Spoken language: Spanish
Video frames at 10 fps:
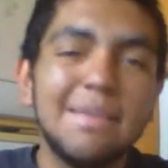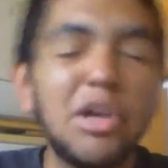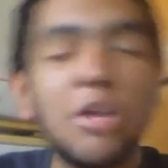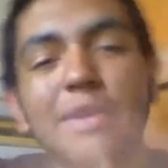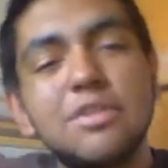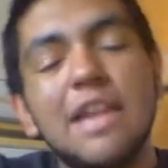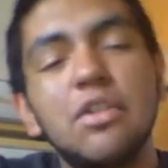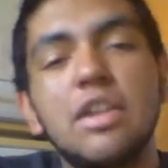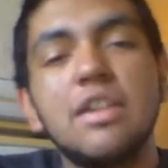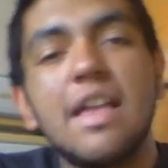Bueno, pero esto ya
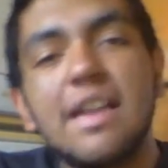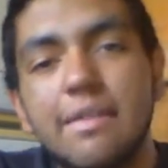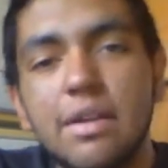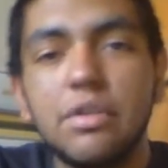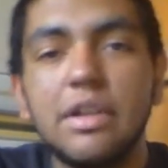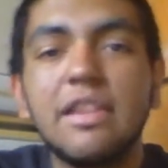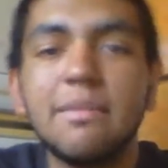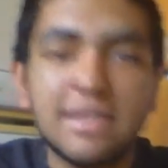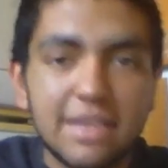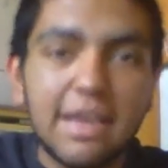no tiene nada que ver con el
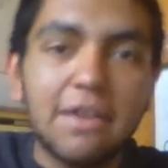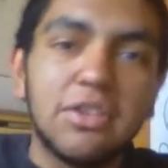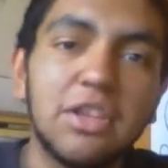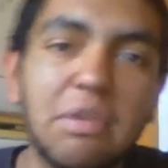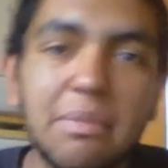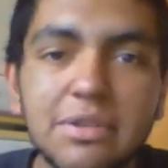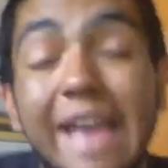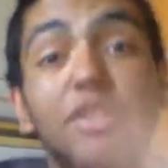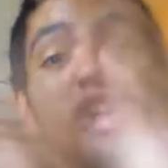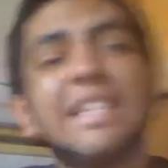tema, así que continuemos.
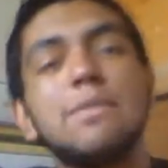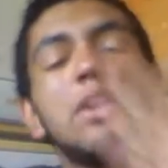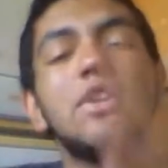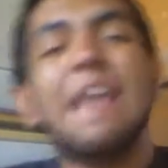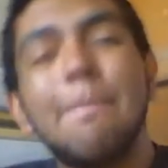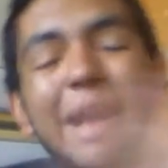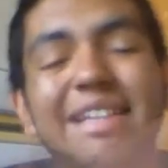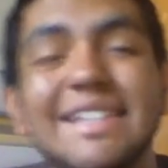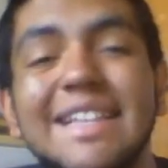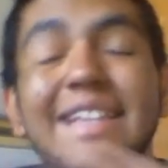Entonces, bueno, ya
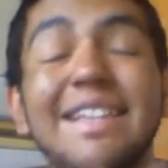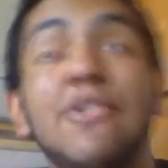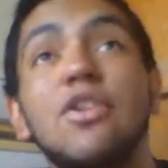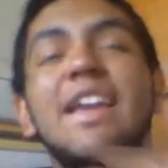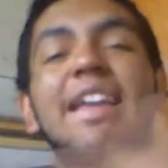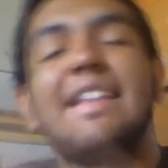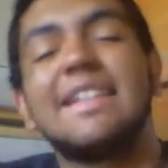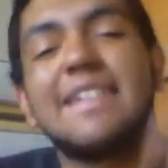pasas de la señora que te